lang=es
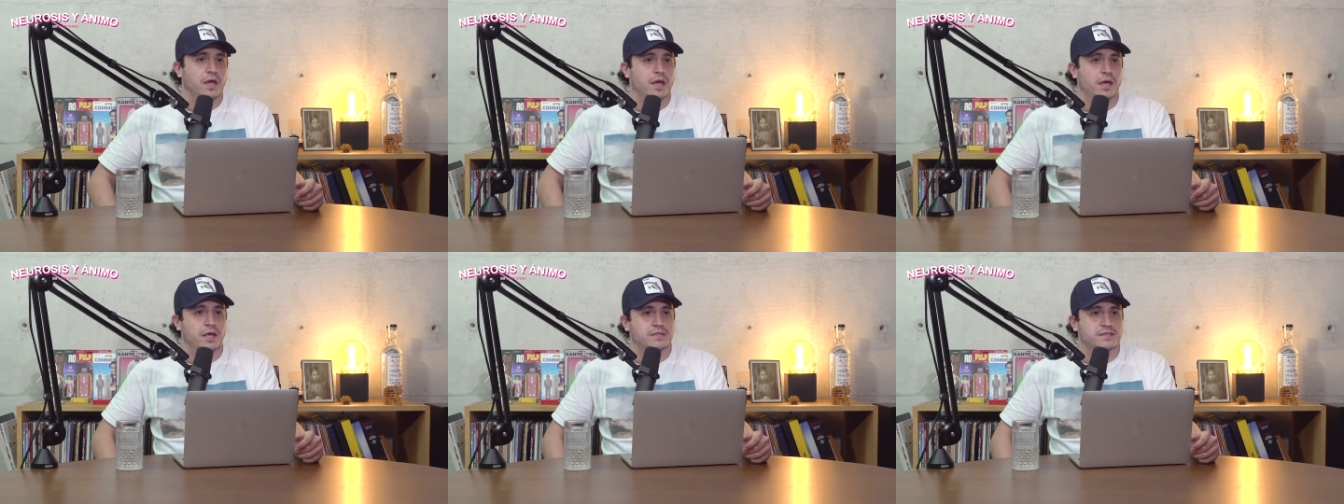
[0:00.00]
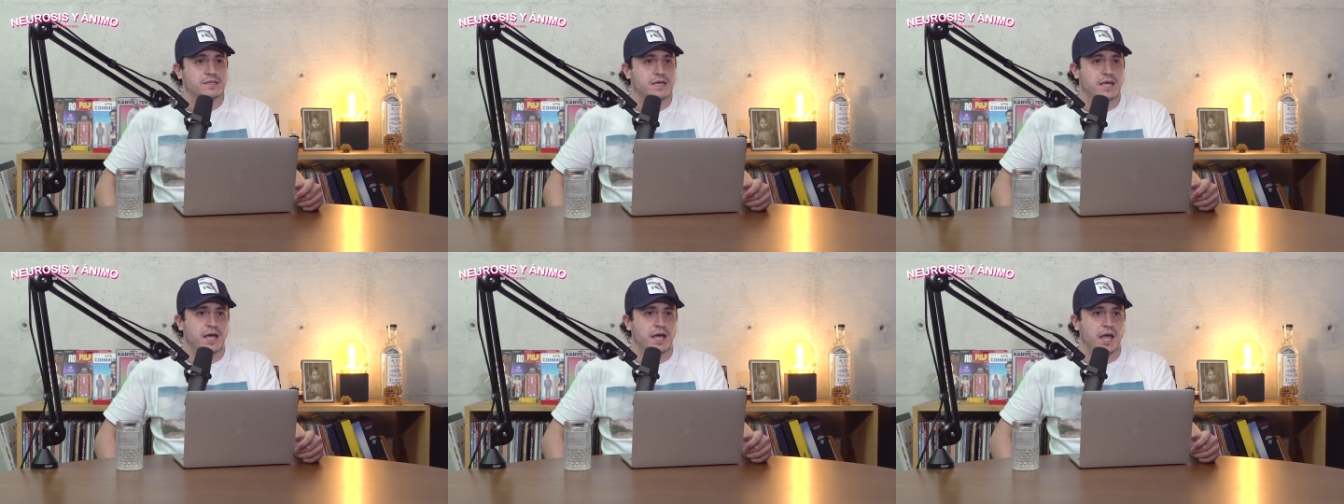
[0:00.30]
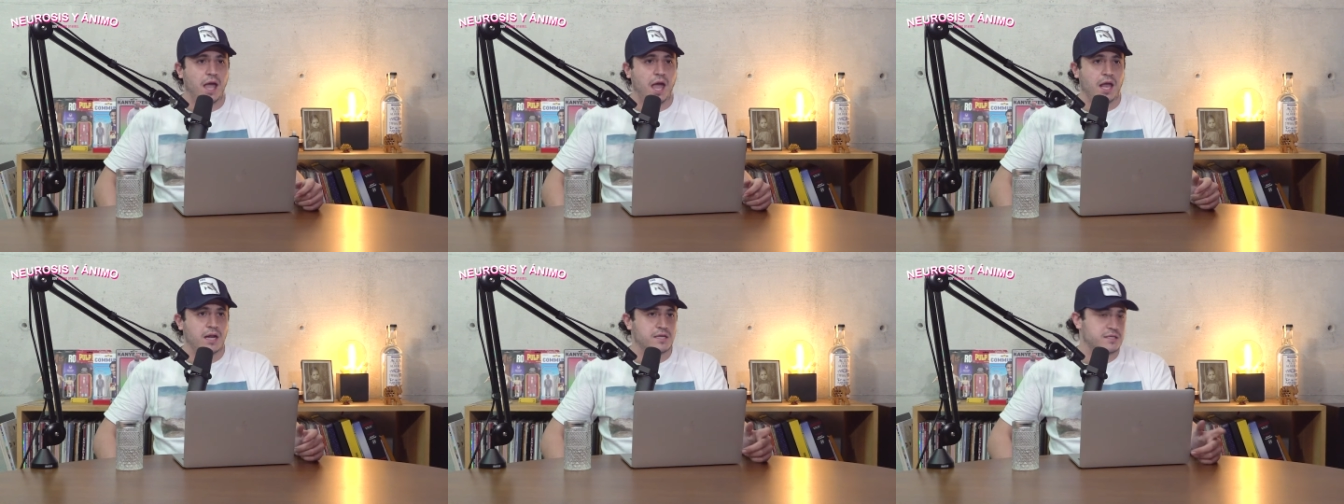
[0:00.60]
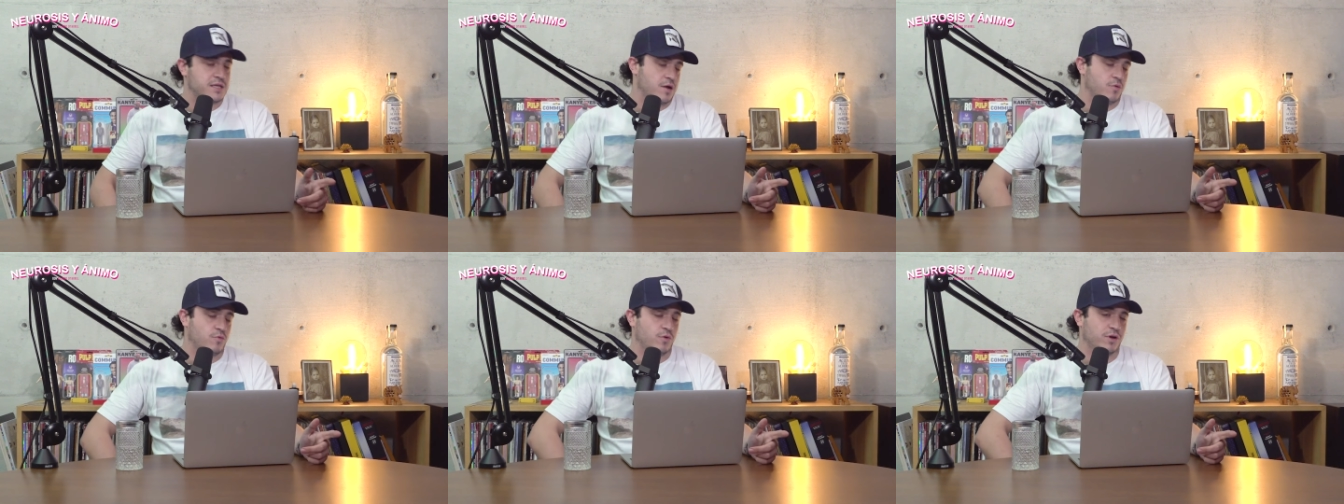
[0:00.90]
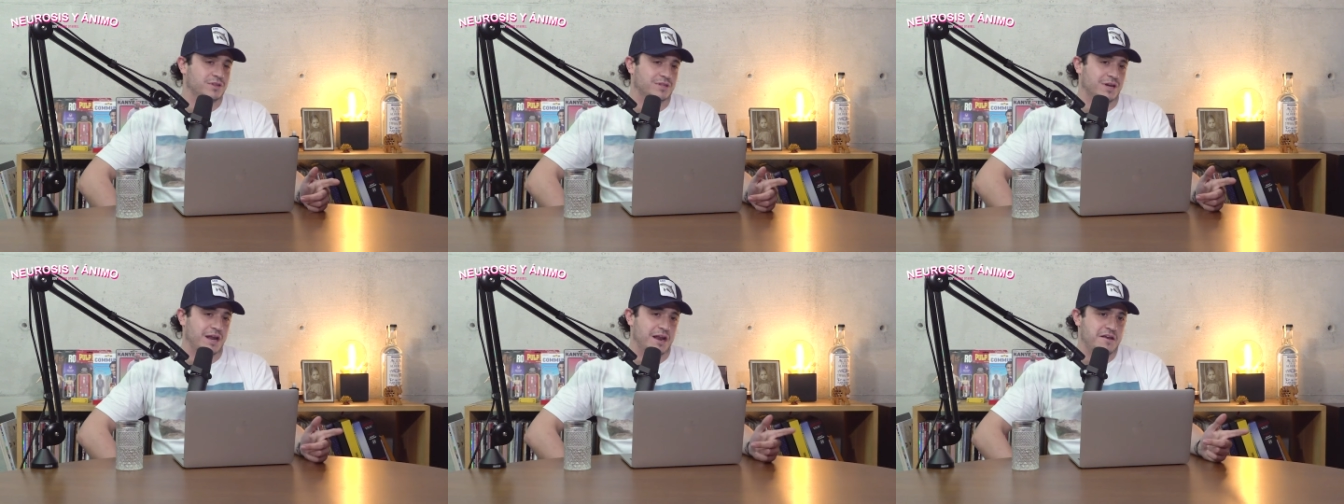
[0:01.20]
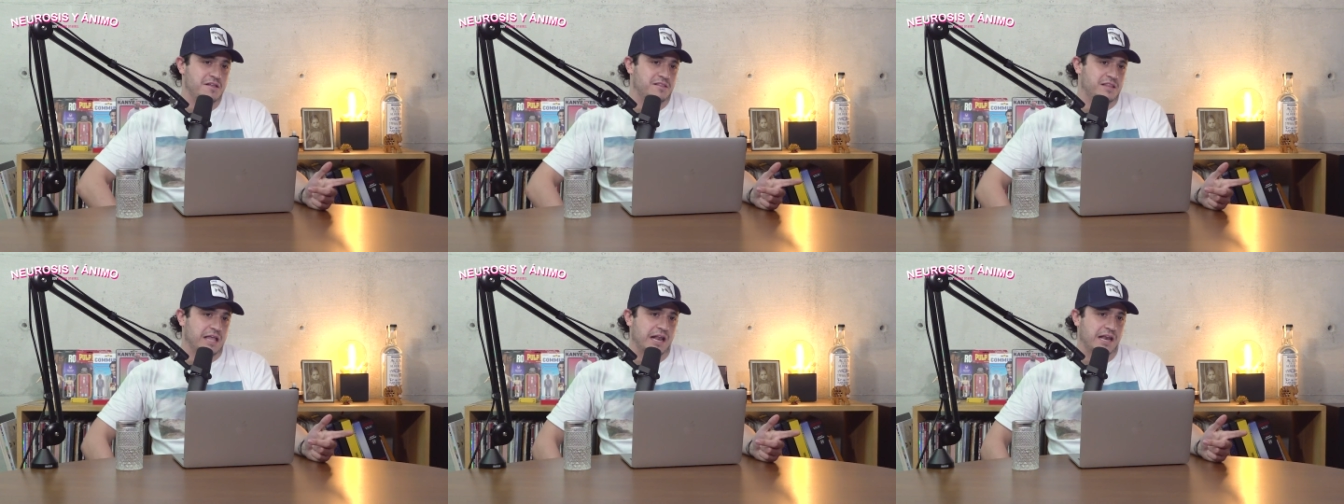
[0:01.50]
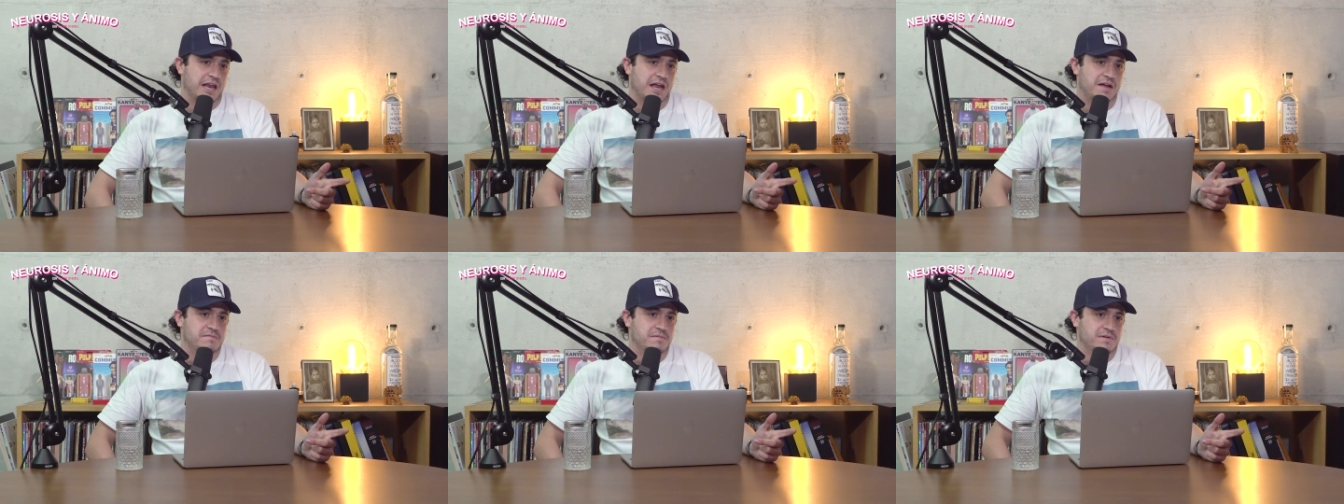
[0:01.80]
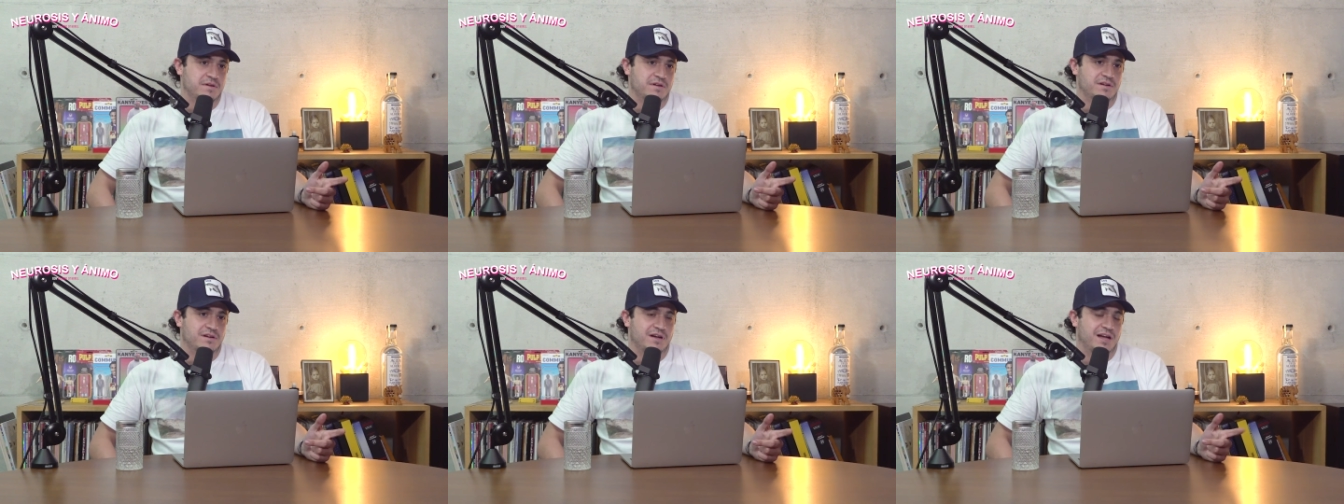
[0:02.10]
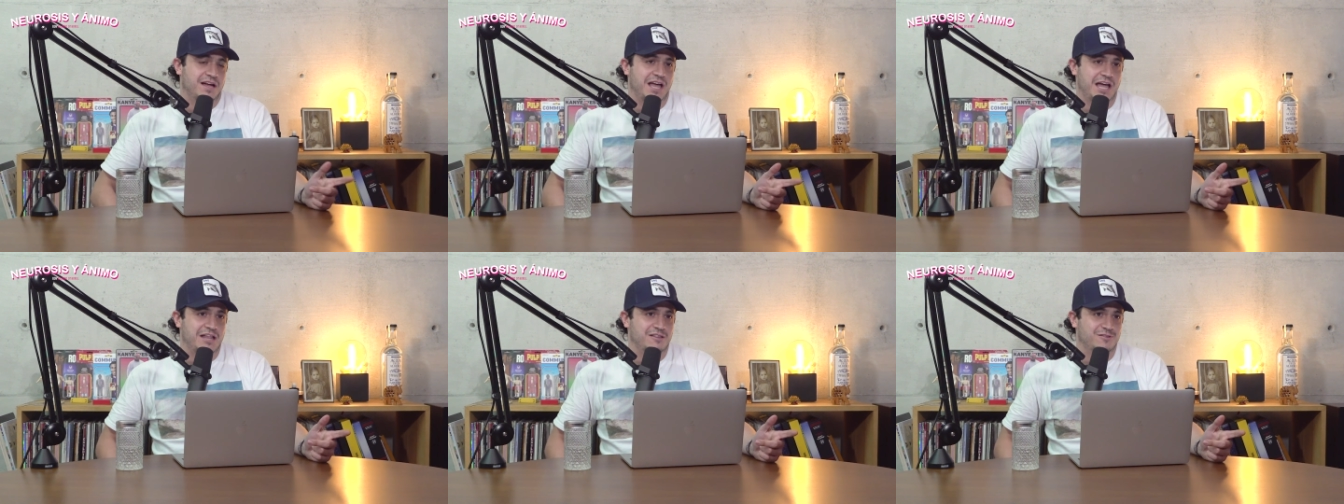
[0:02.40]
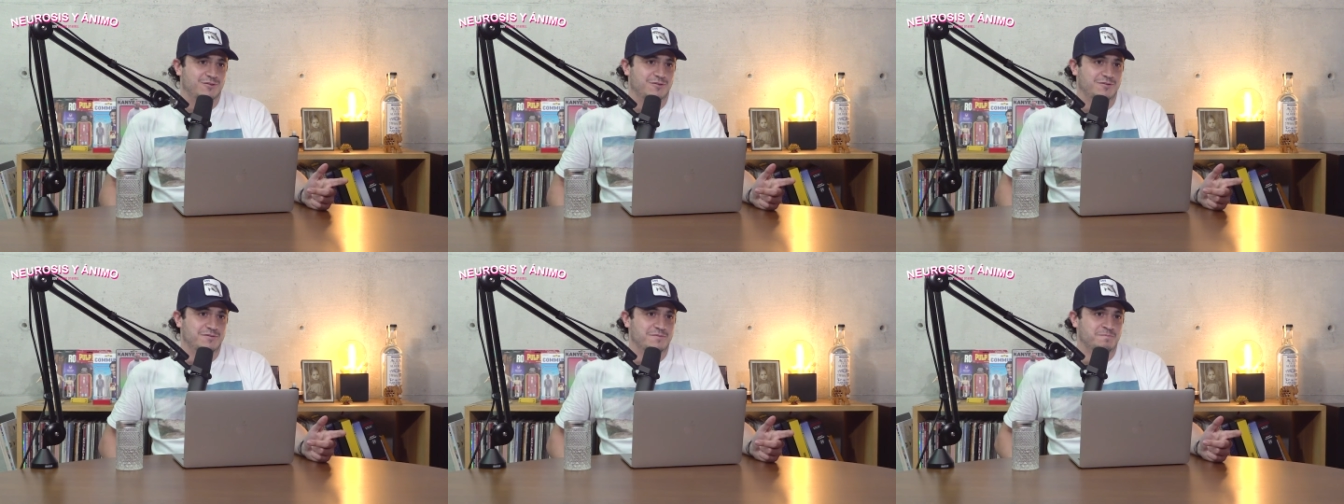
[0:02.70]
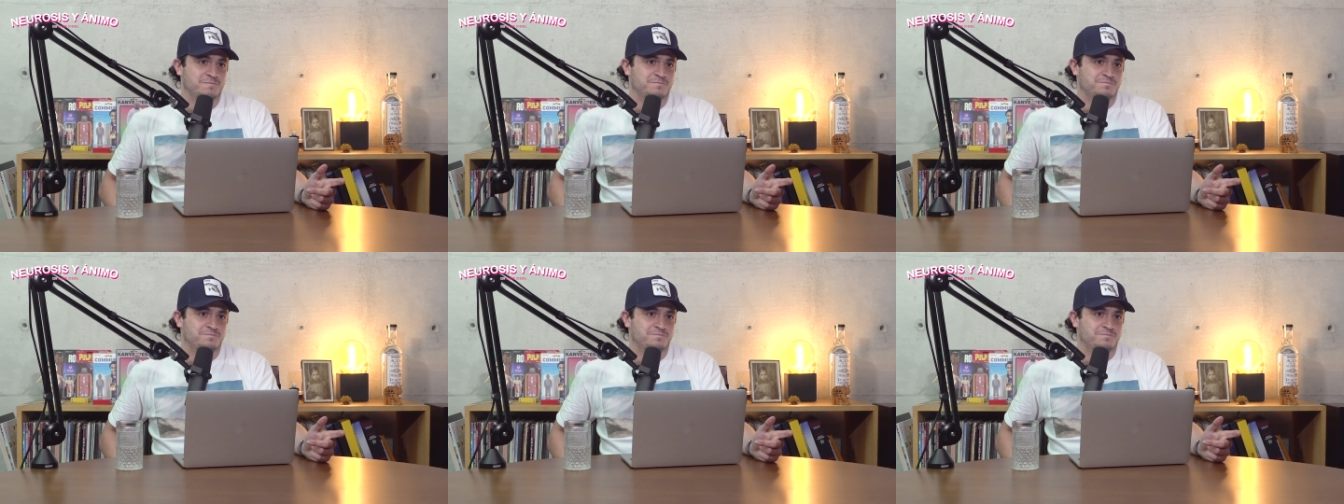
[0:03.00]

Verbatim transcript: es que él se encuentra en Italia, hangando,